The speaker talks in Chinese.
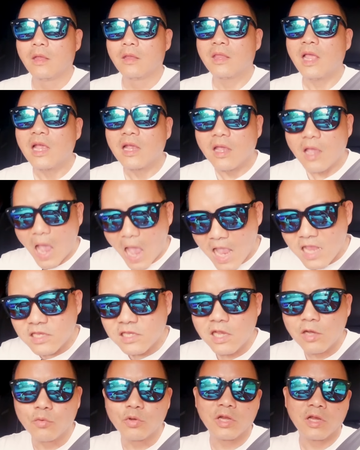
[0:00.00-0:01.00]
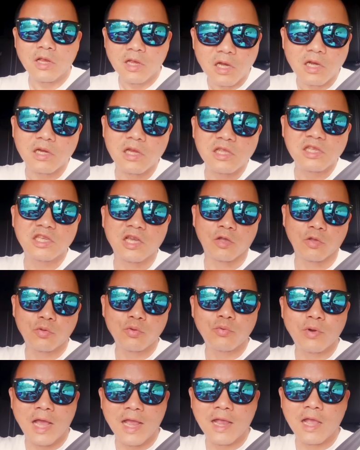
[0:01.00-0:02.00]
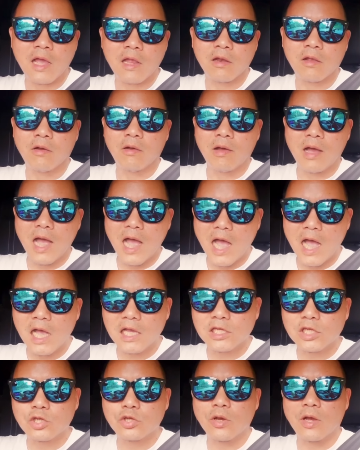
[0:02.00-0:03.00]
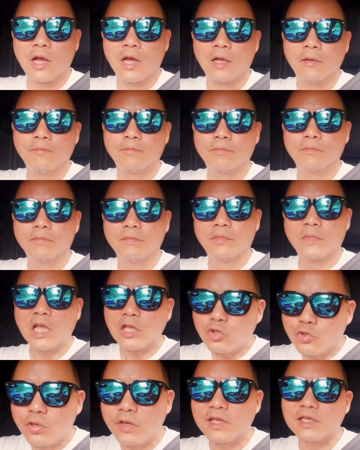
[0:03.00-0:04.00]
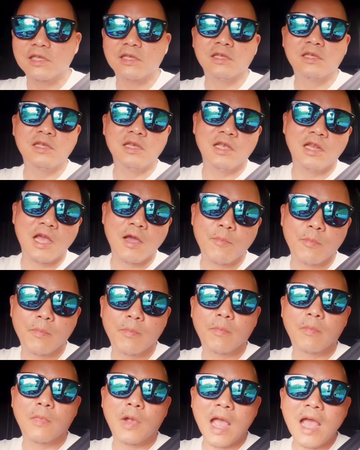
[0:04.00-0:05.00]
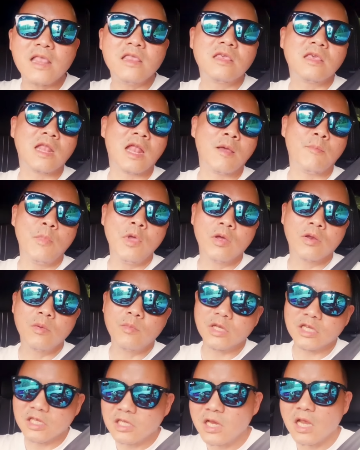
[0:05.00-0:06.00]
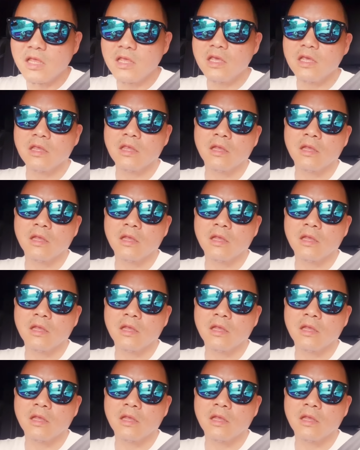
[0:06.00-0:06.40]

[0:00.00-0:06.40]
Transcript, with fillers: 但按照我的个人角度来看哦，Astra 它确实是一辆看起来没有那么生硬